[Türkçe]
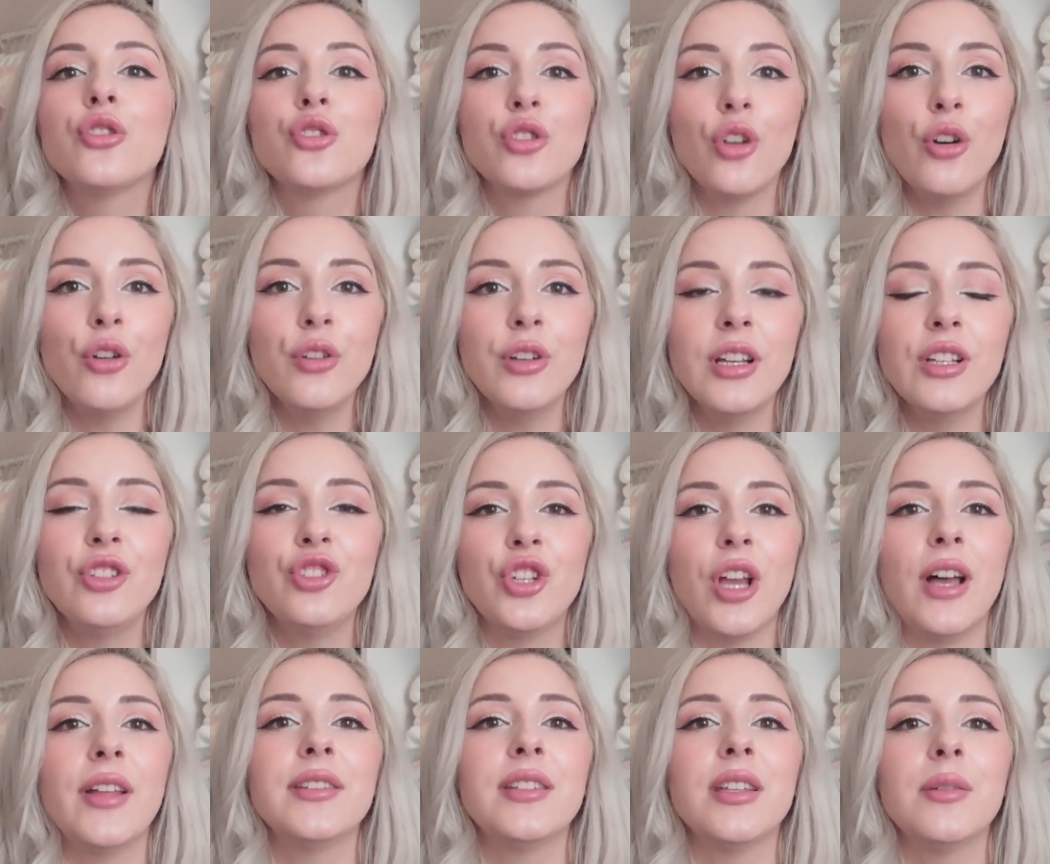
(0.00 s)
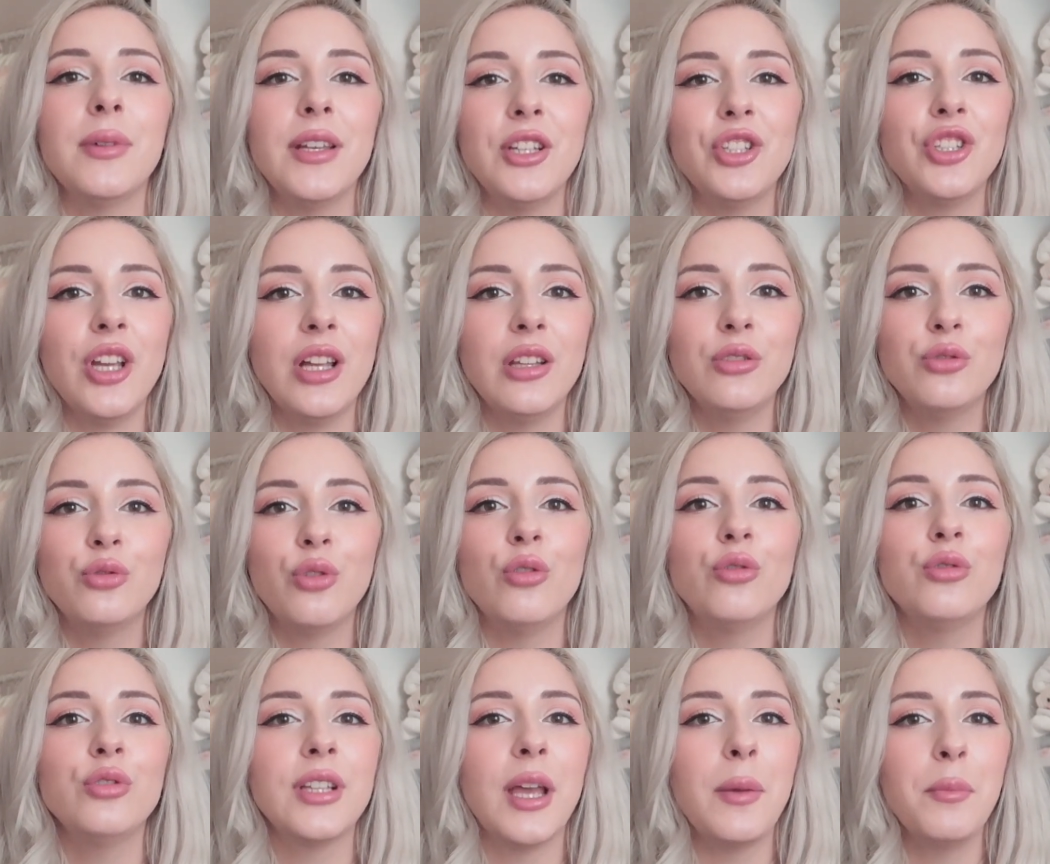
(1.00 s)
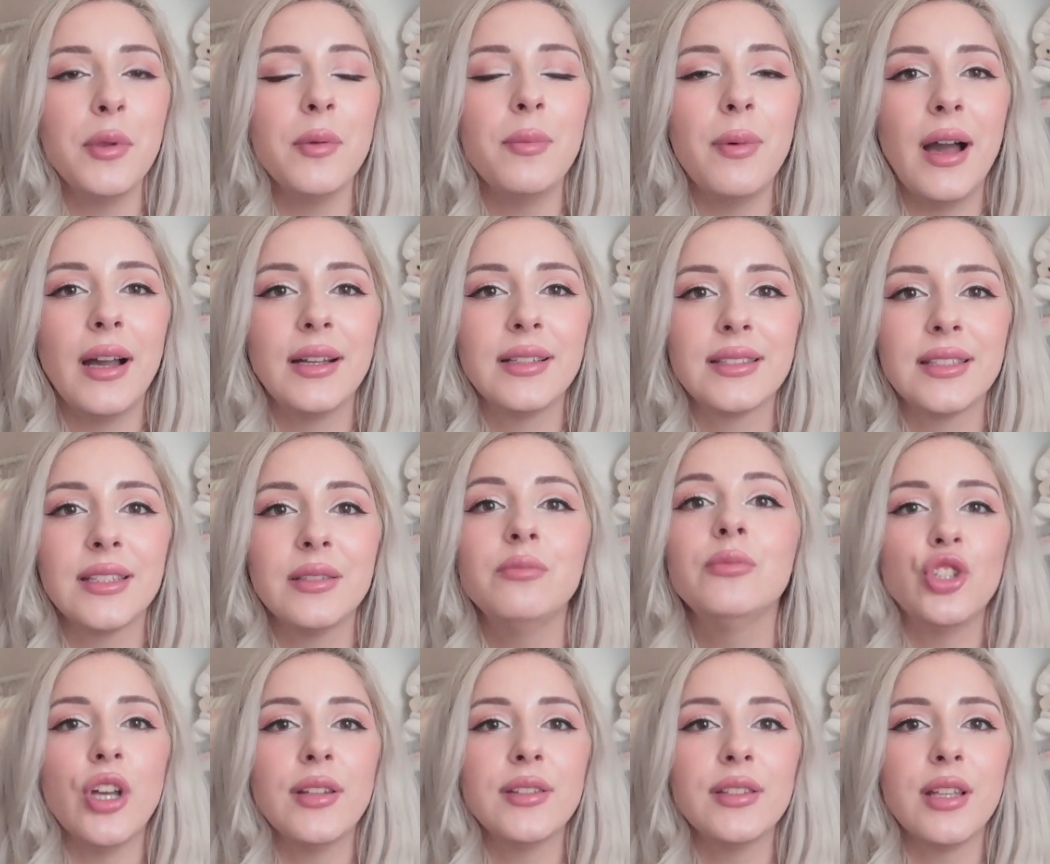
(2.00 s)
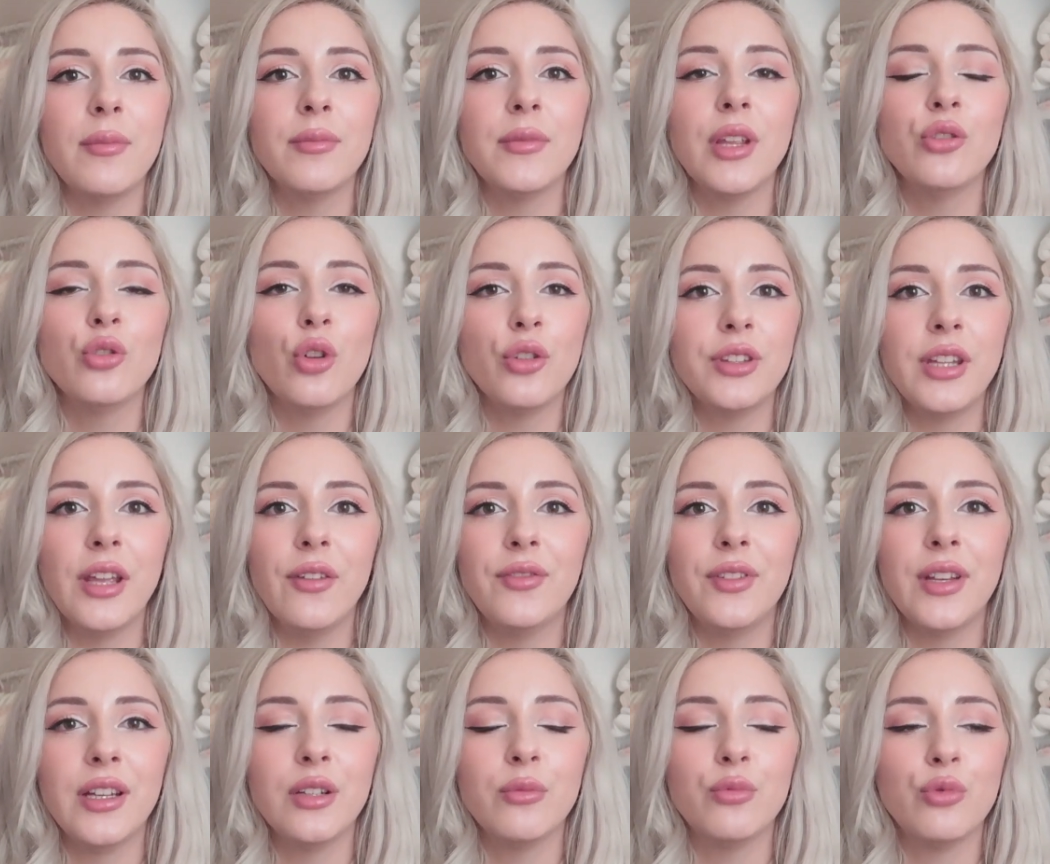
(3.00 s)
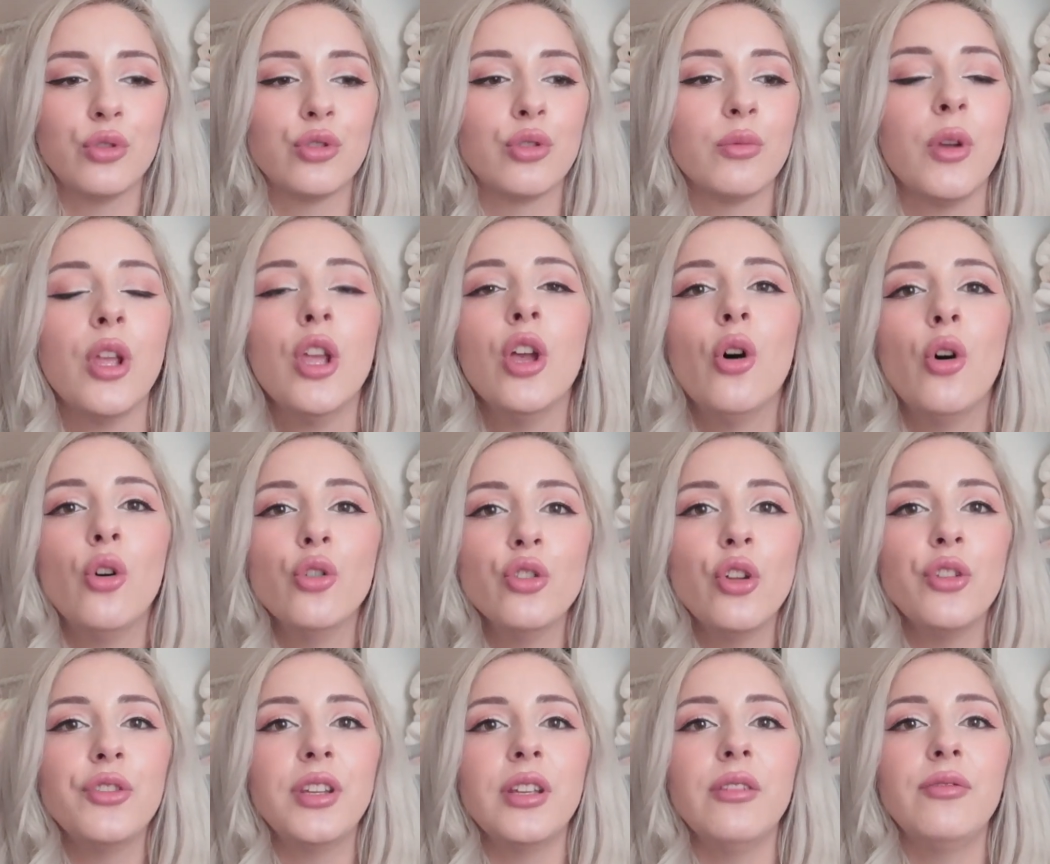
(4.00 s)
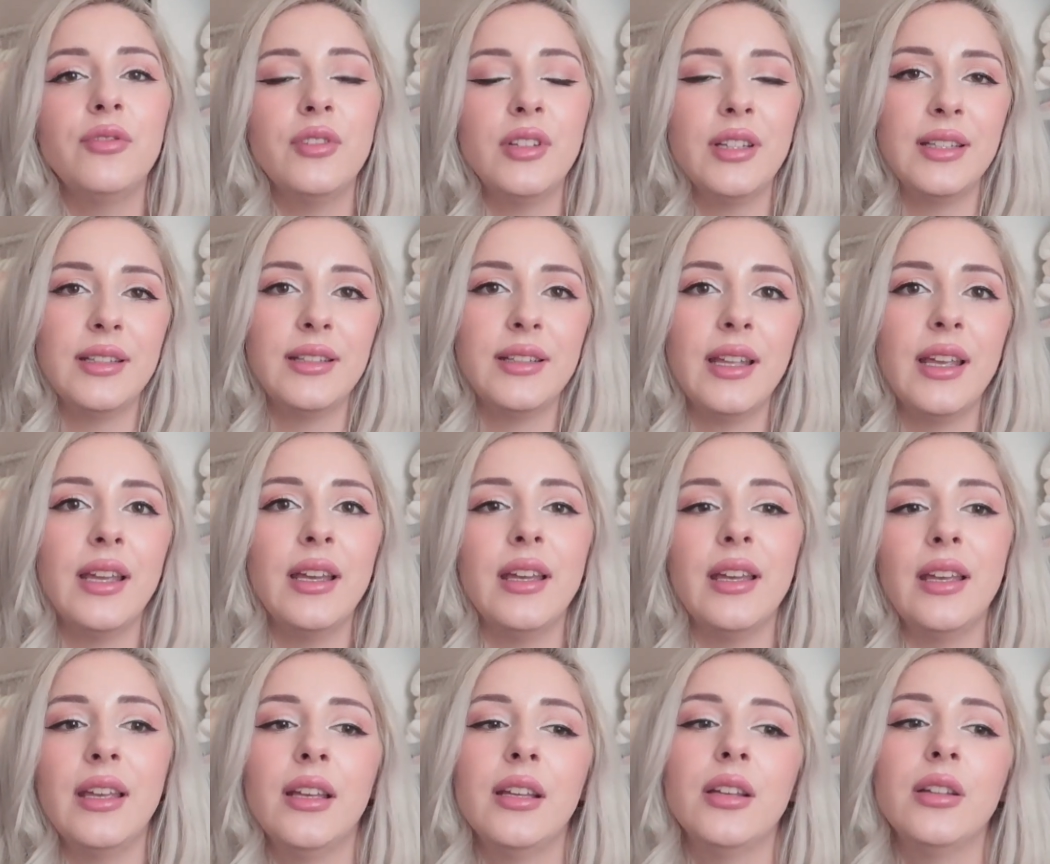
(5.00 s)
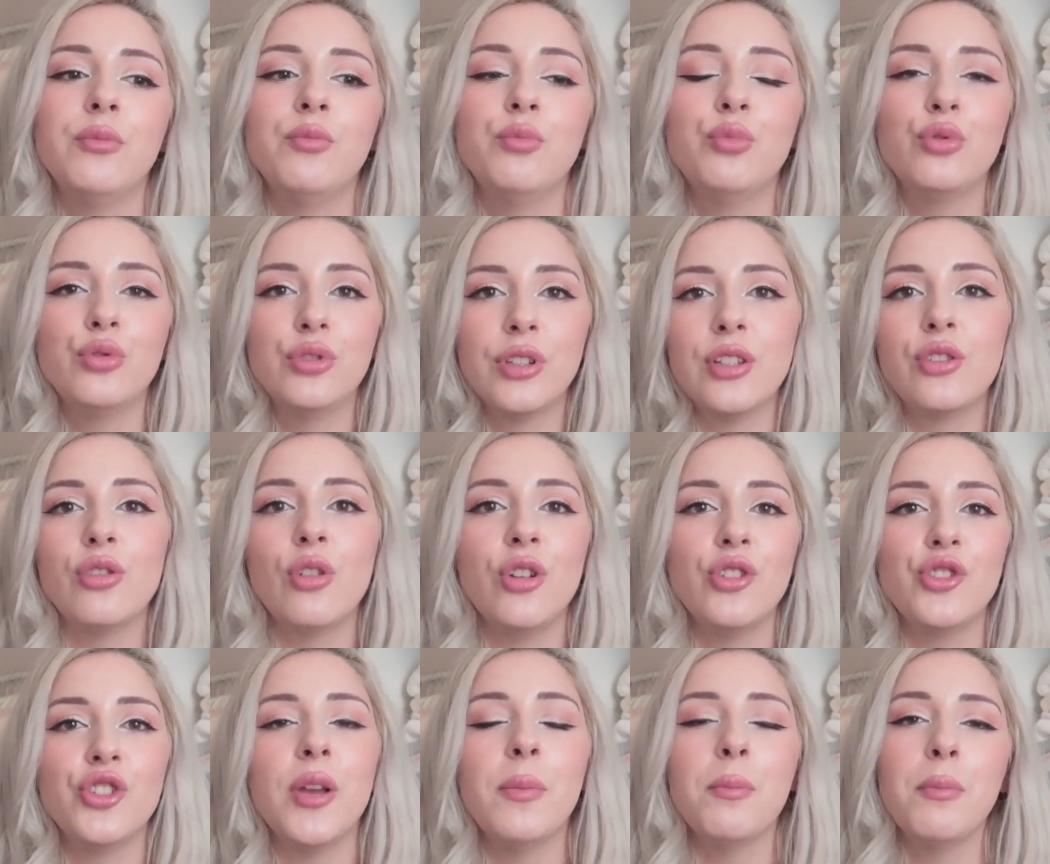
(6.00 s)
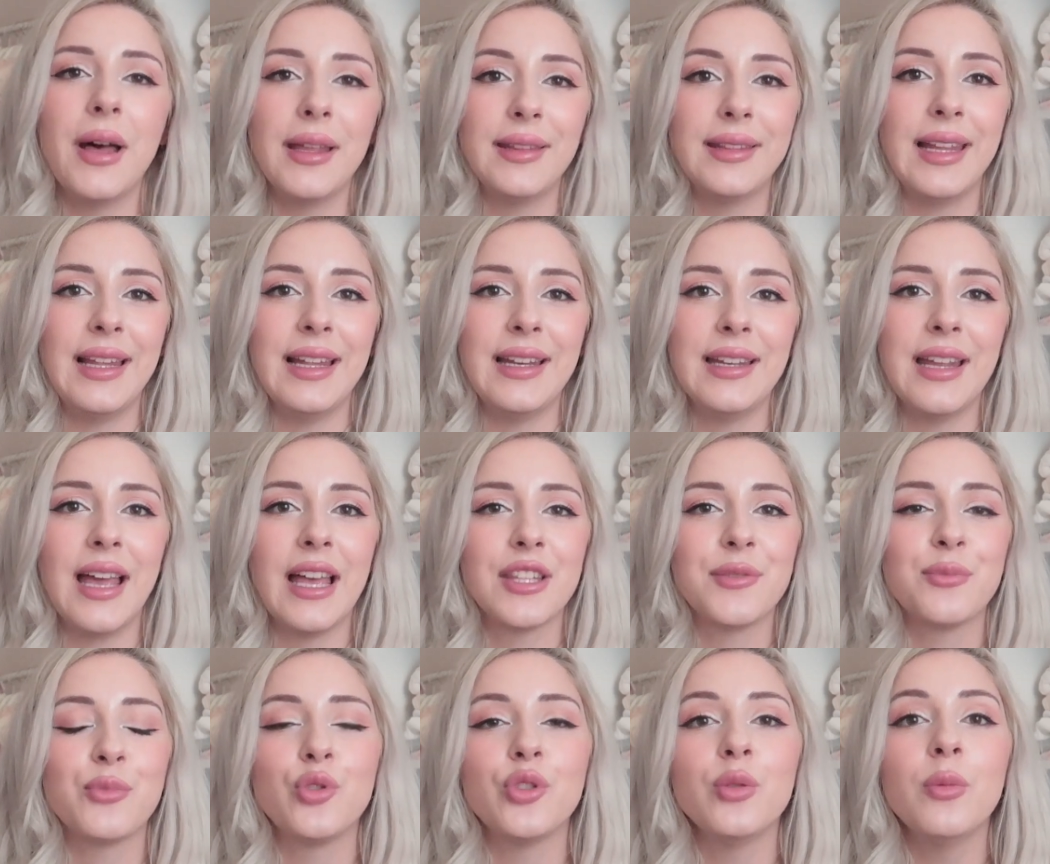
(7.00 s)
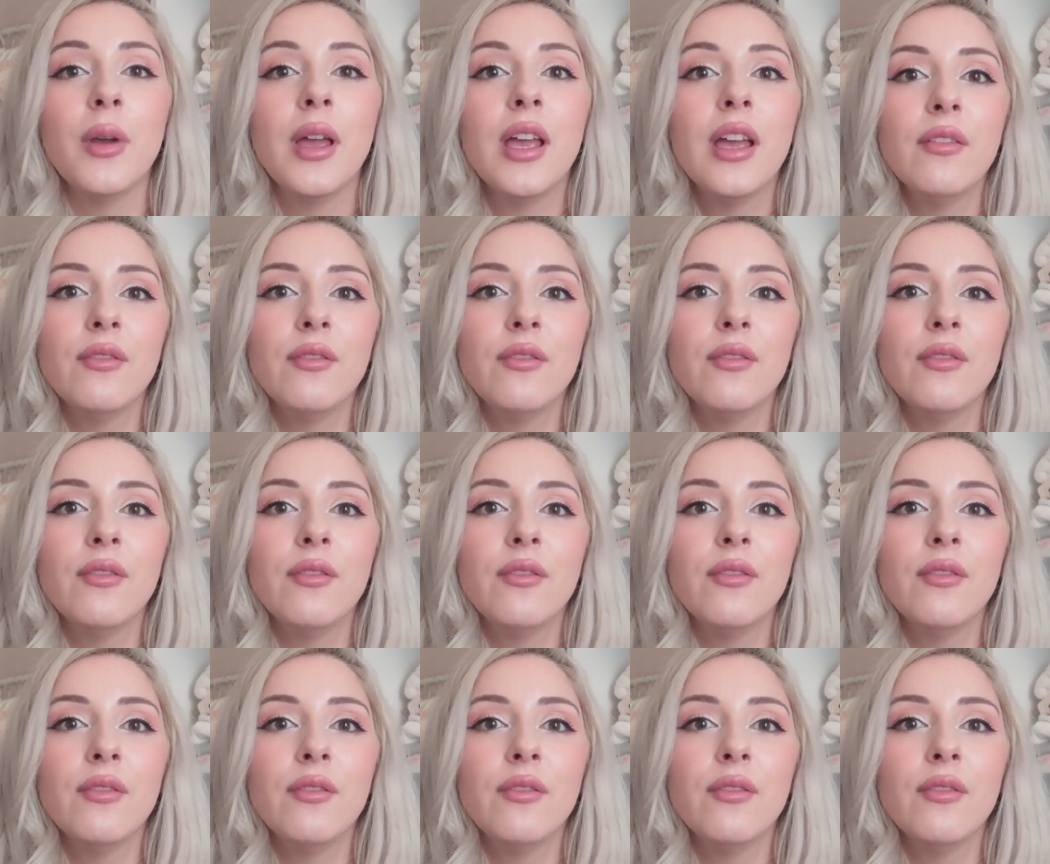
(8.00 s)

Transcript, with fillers: Sonra çantama eşyaları doldururken bir baktım. Çantamda not defterini buldum. O not defterinde e, burada söyleyeceğim maddeleri yazmıştım.